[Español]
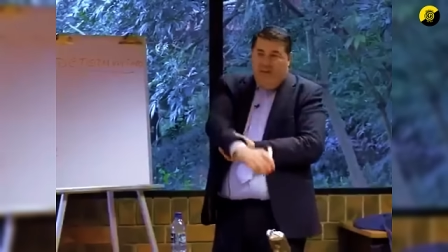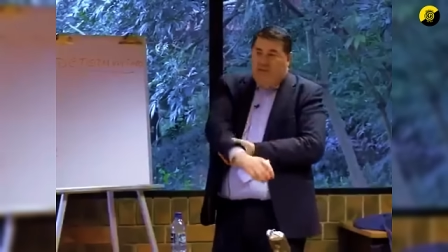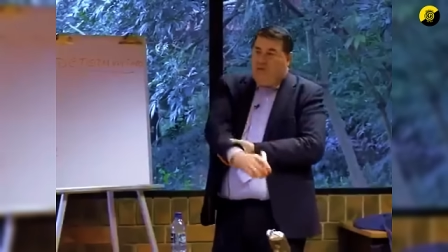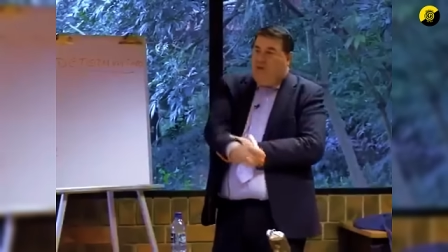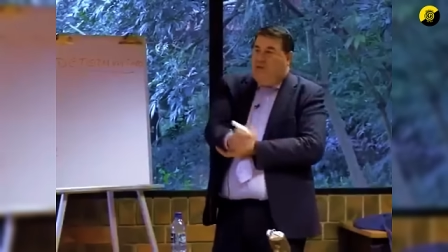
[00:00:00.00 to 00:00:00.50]

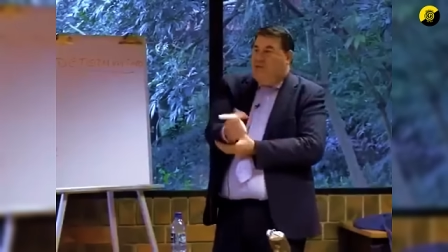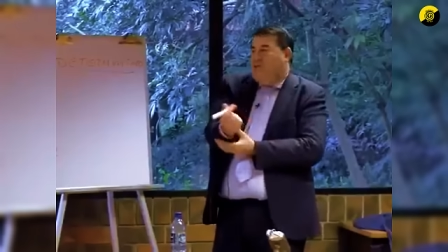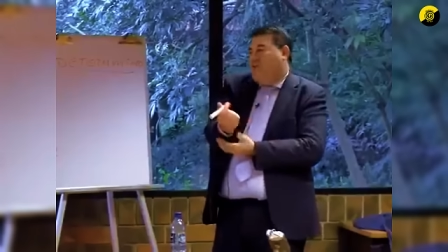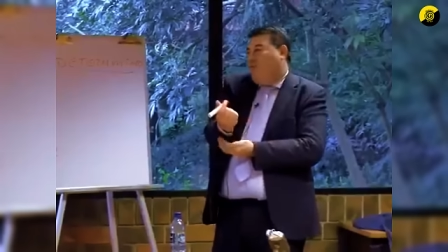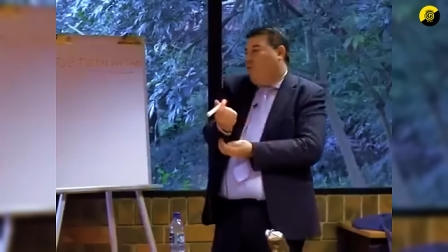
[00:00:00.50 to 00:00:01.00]
Son las
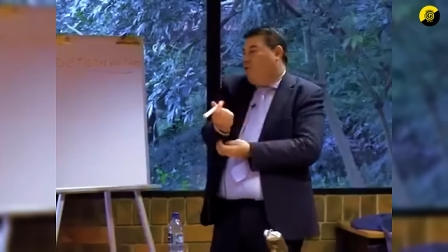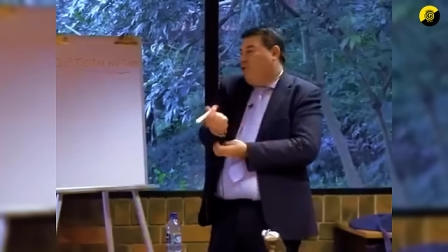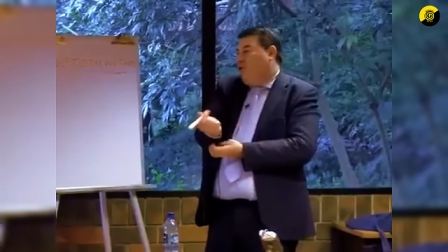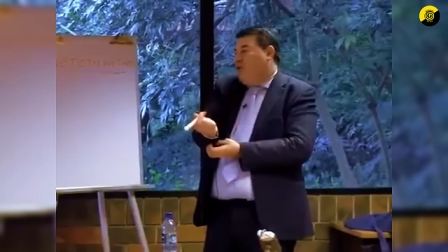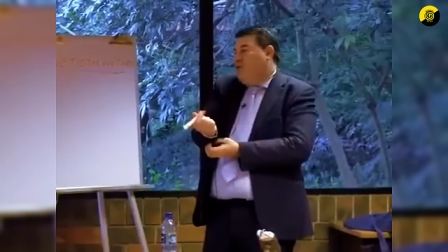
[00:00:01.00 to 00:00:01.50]

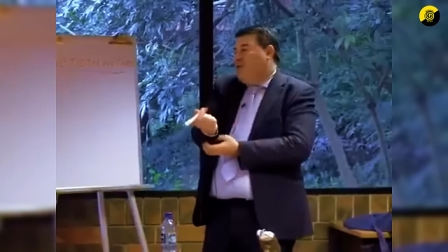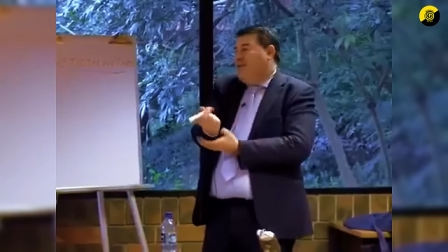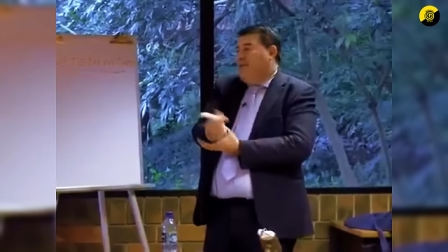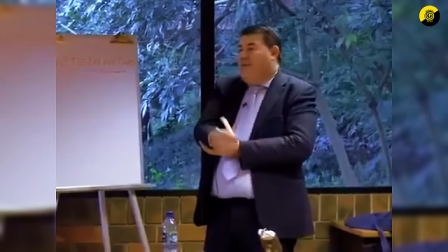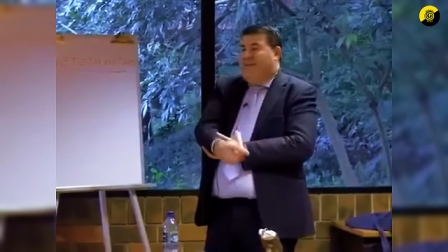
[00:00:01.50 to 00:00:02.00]
conclusiones de las
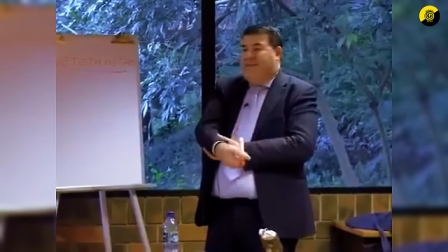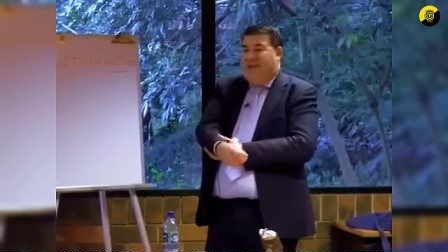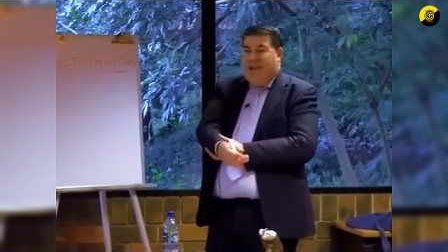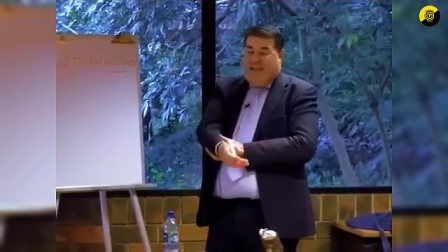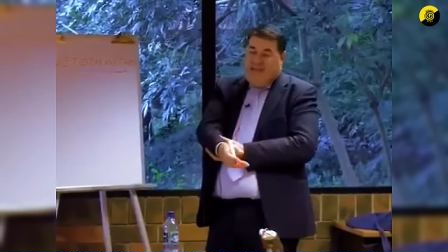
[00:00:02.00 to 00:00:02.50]
llamadas
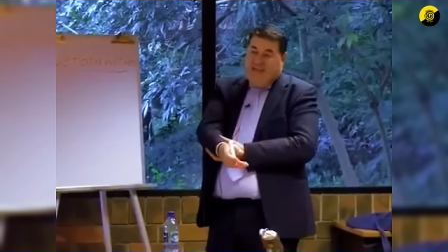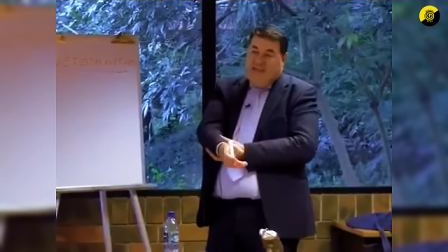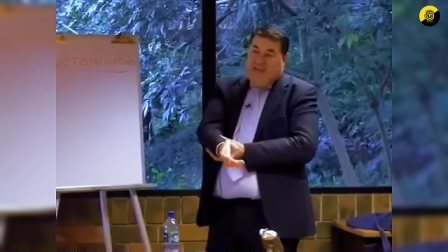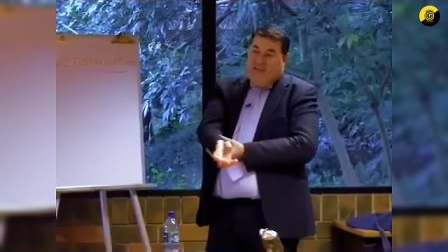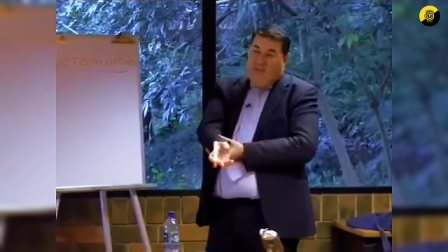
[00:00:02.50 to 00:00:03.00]

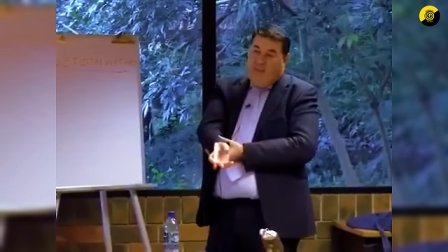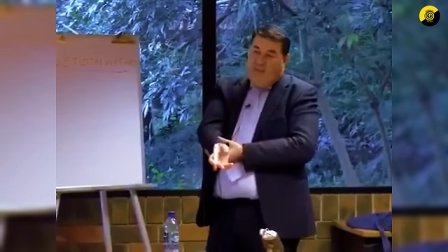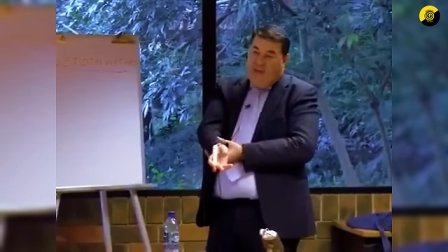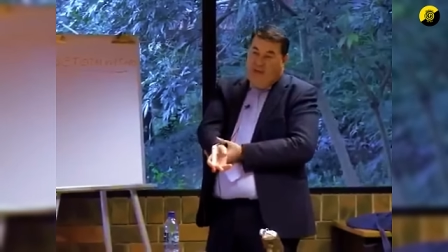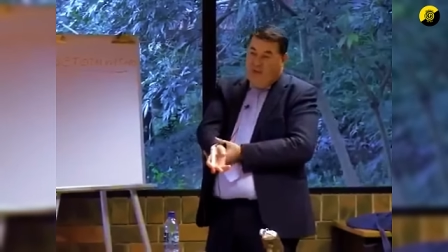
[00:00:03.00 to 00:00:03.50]
leyes de
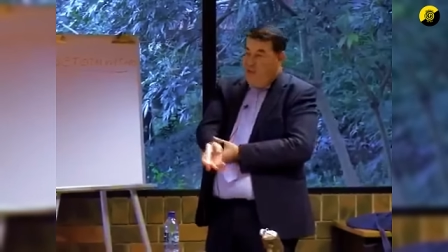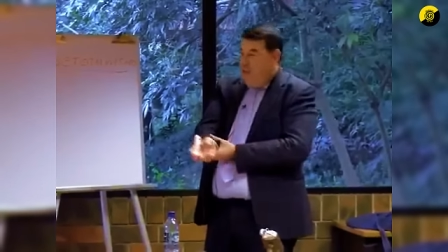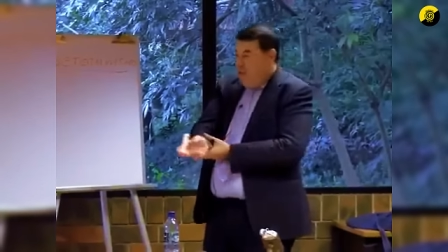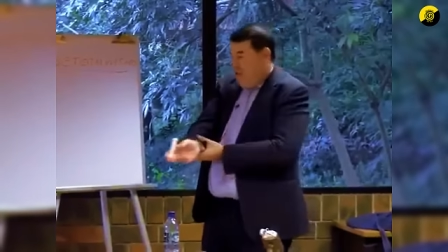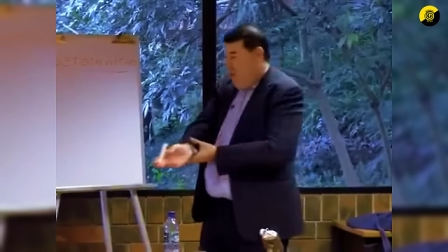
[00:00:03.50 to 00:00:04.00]
movimiento
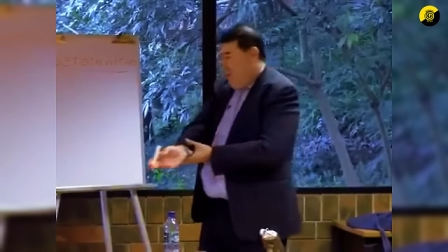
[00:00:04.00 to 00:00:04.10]
del